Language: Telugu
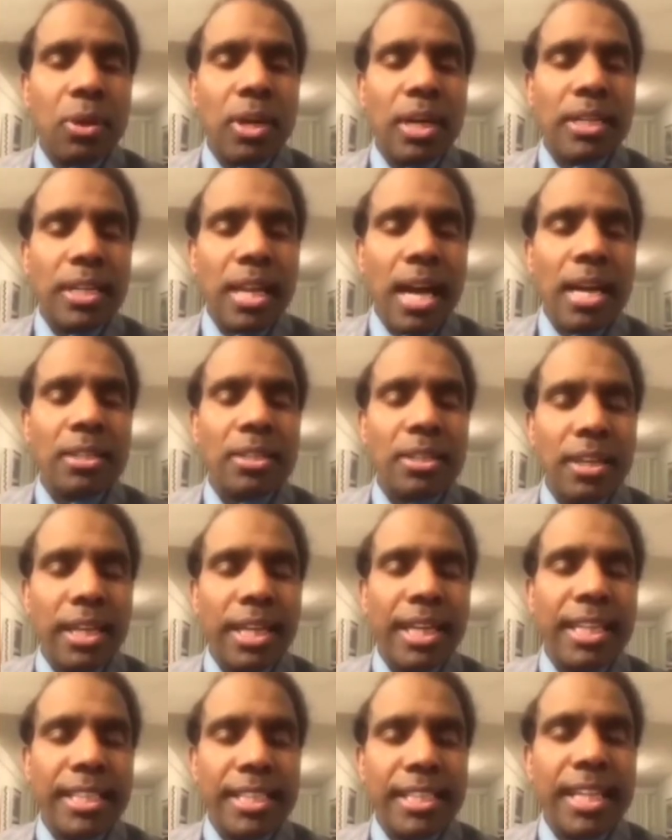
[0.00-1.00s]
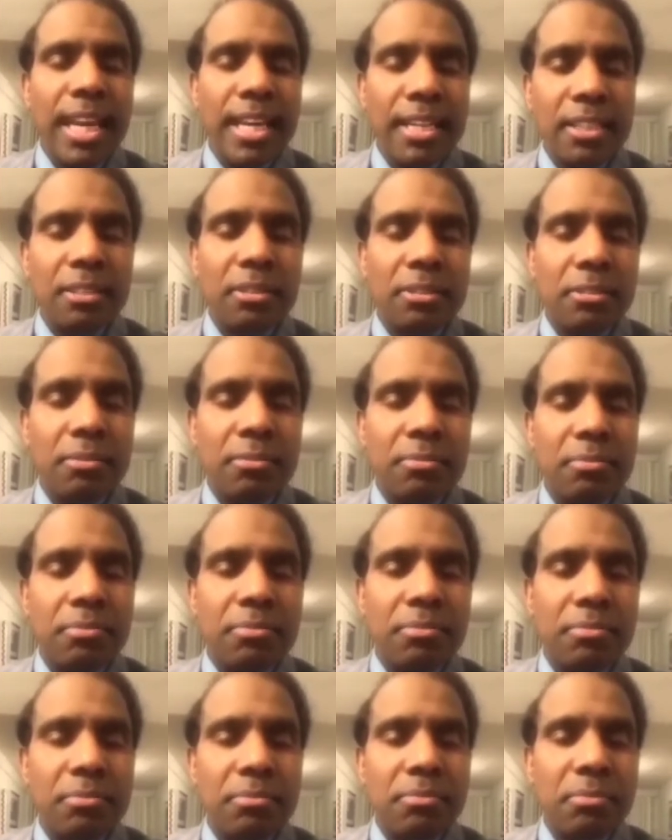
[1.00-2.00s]
ఒక డాక్టర్ లేడీ డాక్టర్
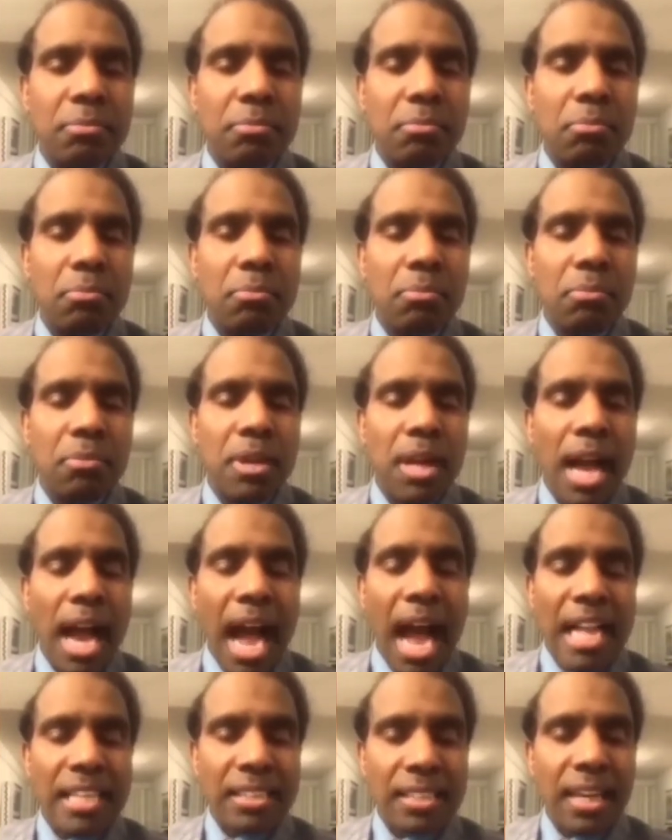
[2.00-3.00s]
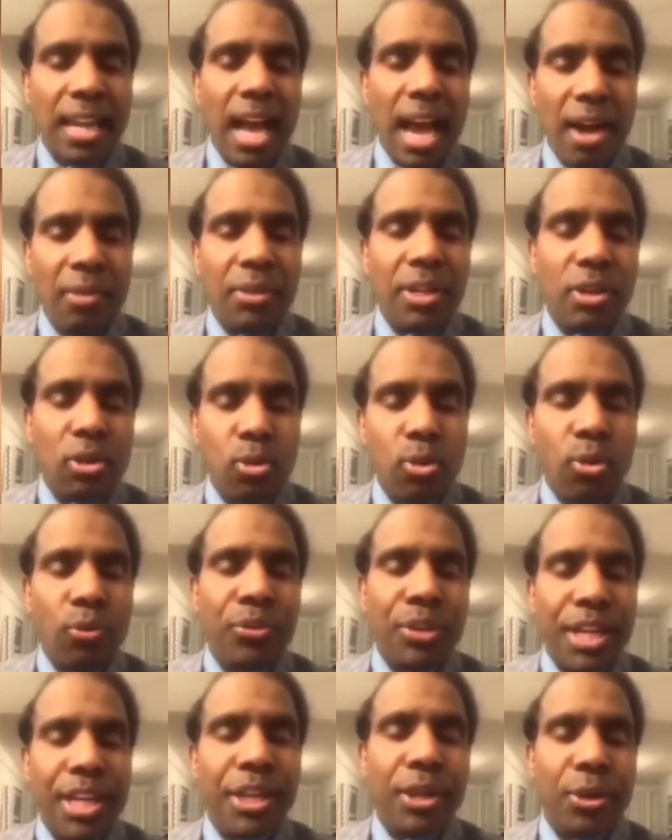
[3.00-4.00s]
అసలు ఆవిడ
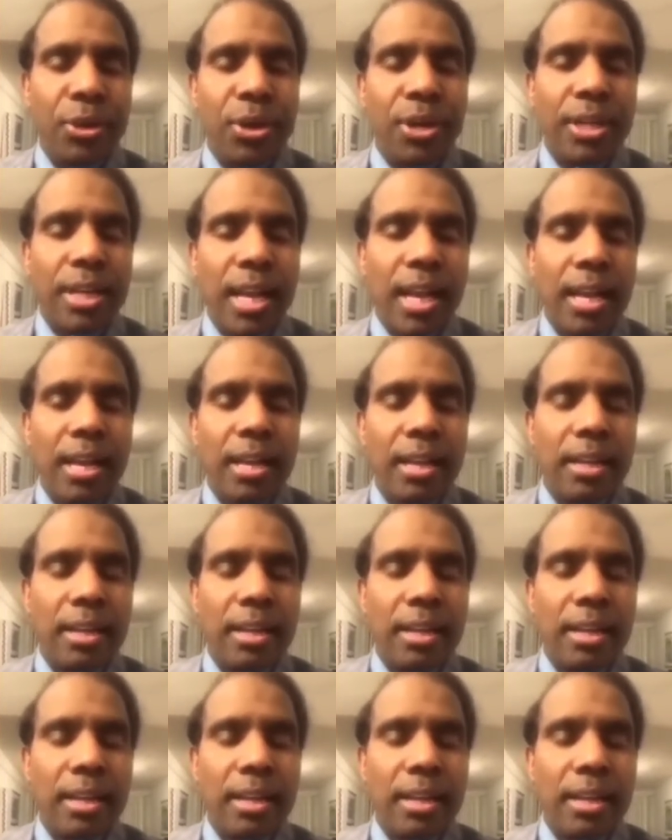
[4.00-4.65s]
కోవిడ్ హీరో అట